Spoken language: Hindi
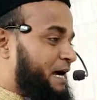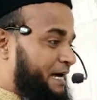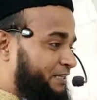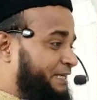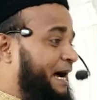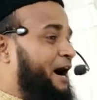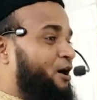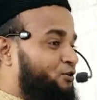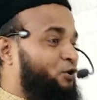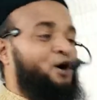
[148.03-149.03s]
हदिया
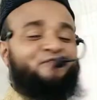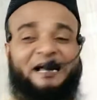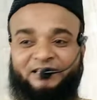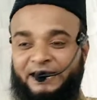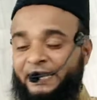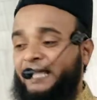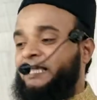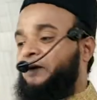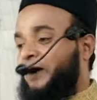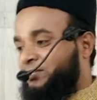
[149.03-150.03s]
और तोहफा देने
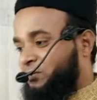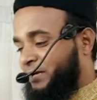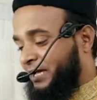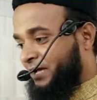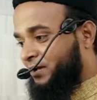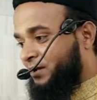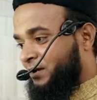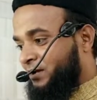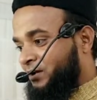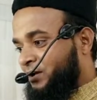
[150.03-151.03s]
के वक्त में
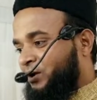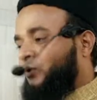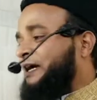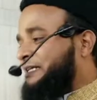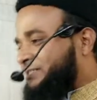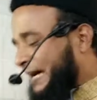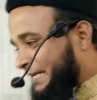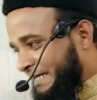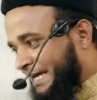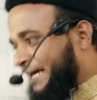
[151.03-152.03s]
कोई इंसान
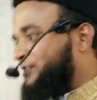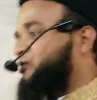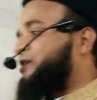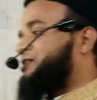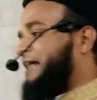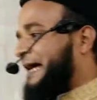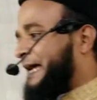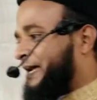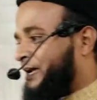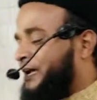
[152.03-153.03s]
ये नहीं सोचता
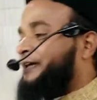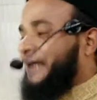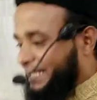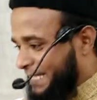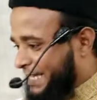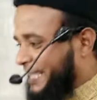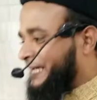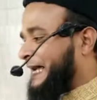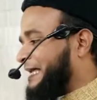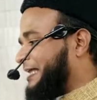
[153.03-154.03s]
है या ये नहीं
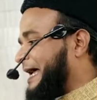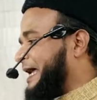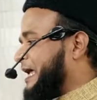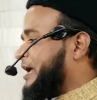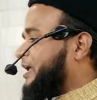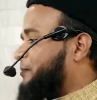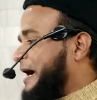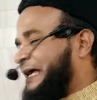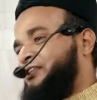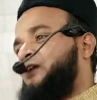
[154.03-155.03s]
कहता है कि
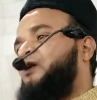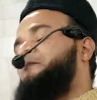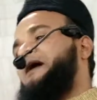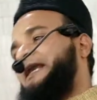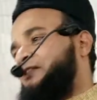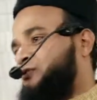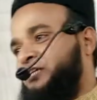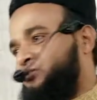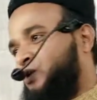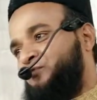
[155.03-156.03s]
भाई देखो मैंने
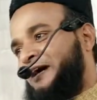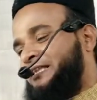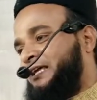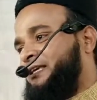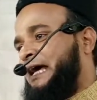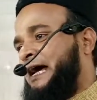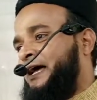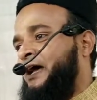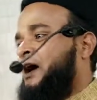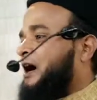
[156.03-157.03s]
तुझे तोहफा दे दिया
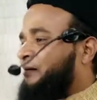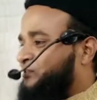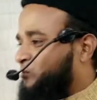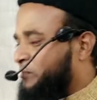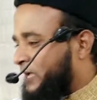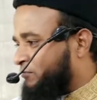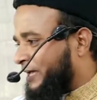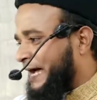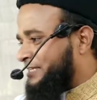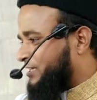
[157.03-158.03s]
है अब तुम्हें
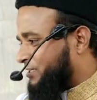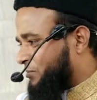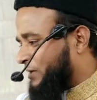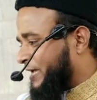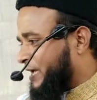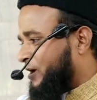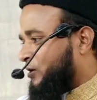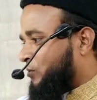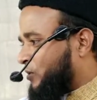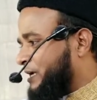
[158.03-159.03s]
विरासत में
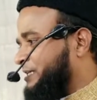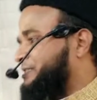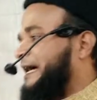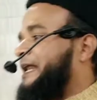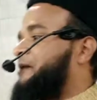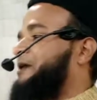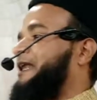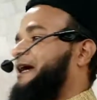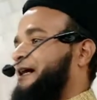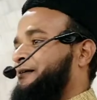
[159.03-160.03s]
कोई हिस्सा नहीं
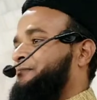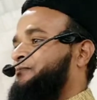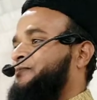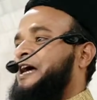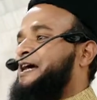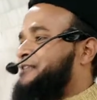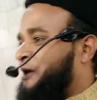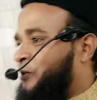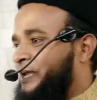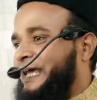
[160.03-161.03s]
मिलेगा ऐसा
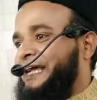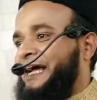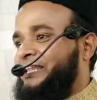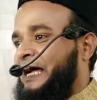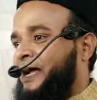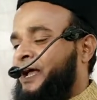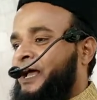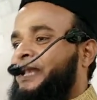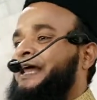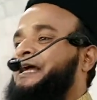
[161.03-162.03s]
कोई नहीं कहता
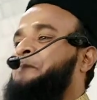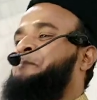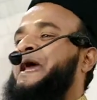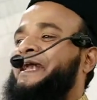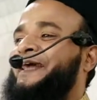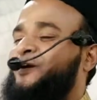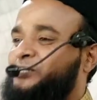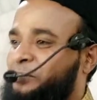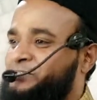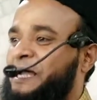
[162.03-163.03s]
लेकिन बेटी को
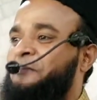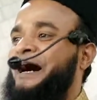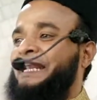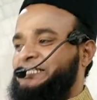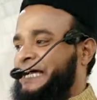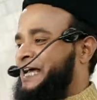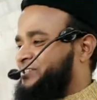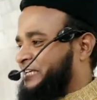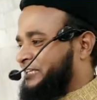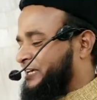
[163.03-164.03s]
जब सामान्य
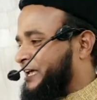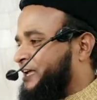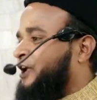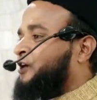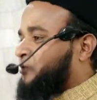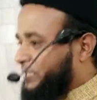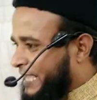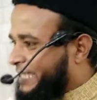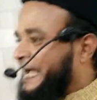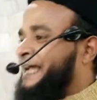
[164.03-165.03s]
जहेज देते हैं तो
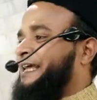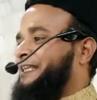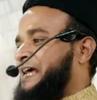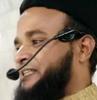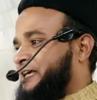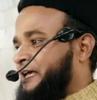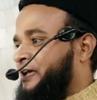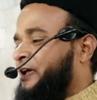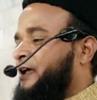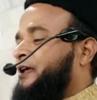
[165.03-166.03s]
ये कह के देते
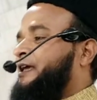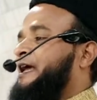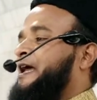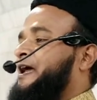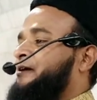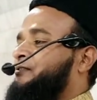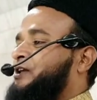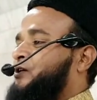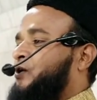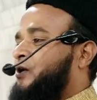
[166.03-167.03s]
हैं कि
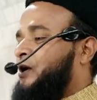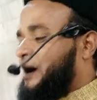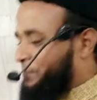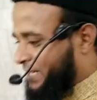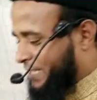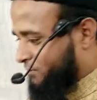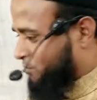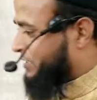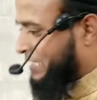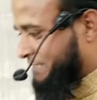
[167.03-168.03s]
देखो हमने
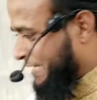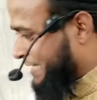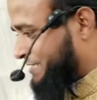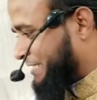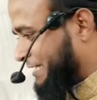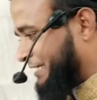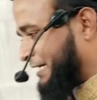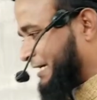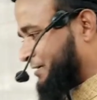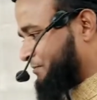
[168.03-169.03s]
तुझे जहेज दे
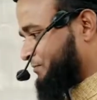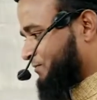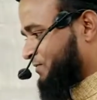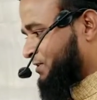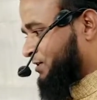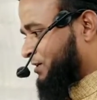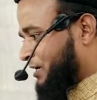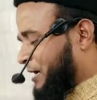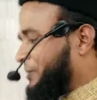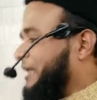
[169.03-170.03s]
दिया है
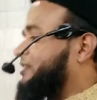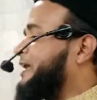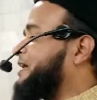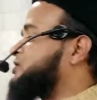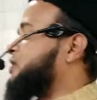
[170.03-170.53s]
हमने तेरे